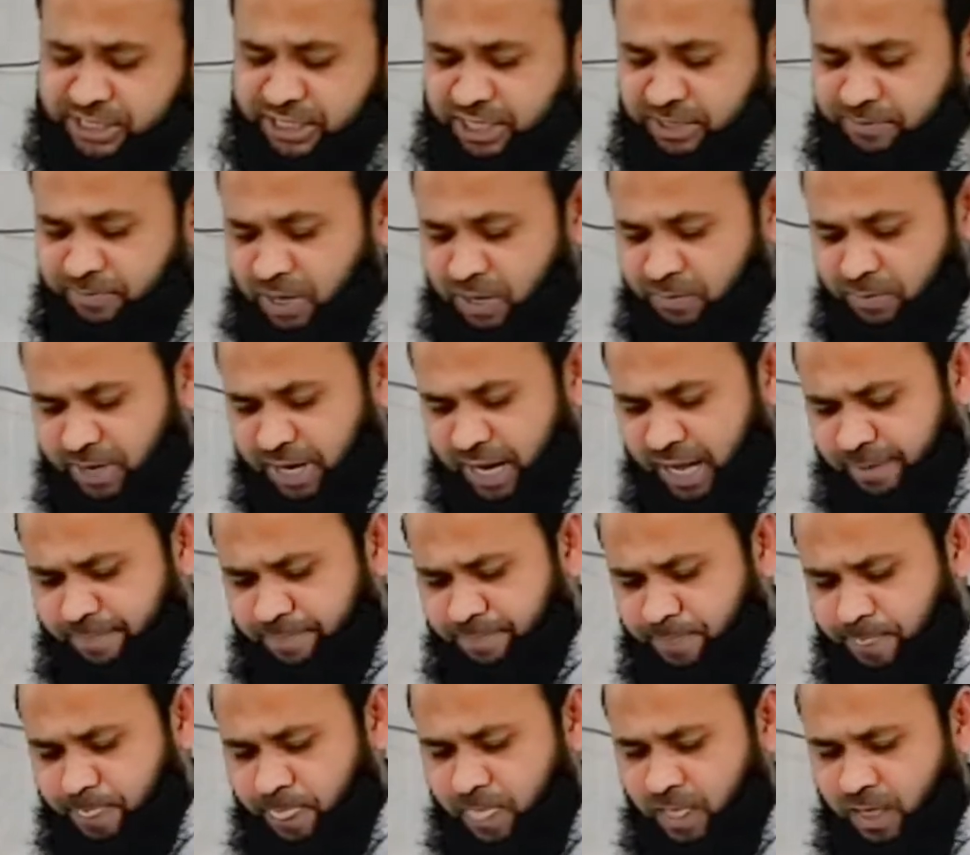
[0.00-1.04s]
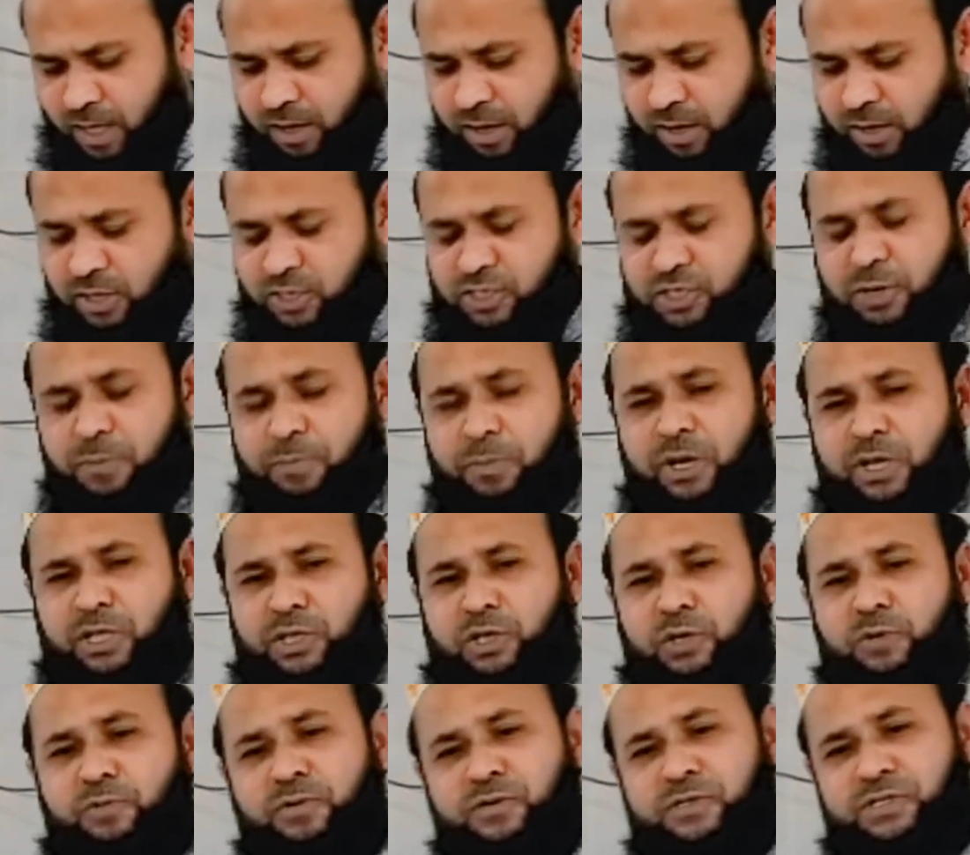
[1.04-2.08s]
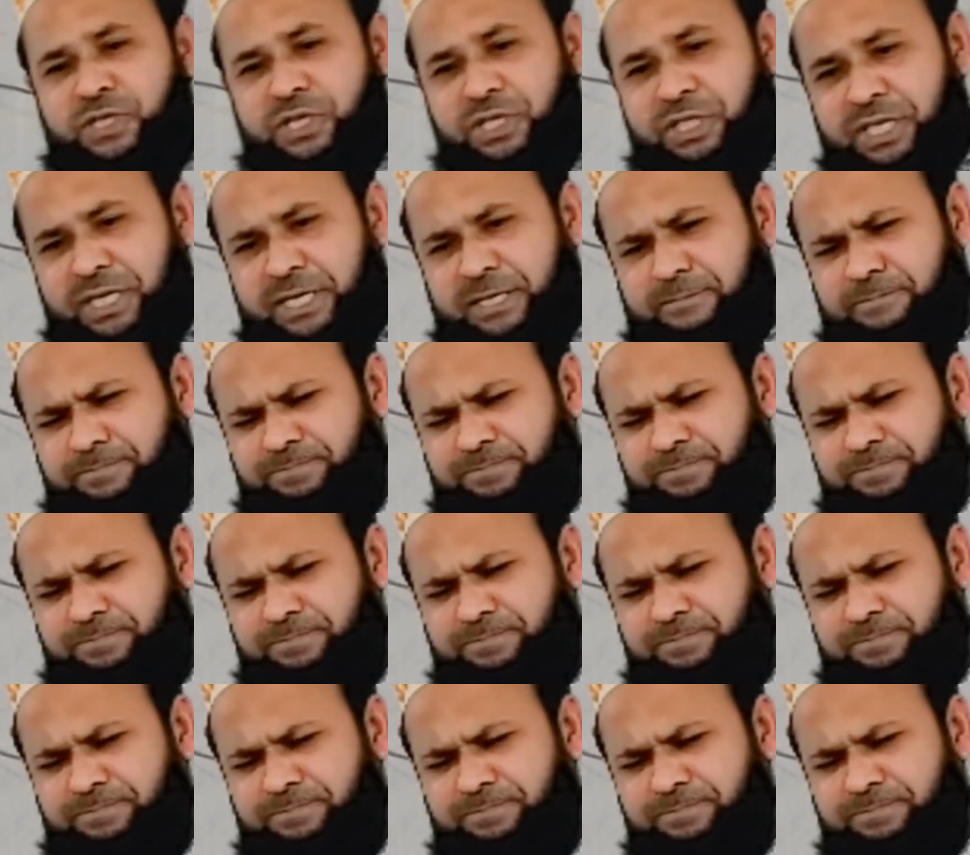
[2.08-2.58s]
যেতে পারবে না সম্মানিত উপস্থিতি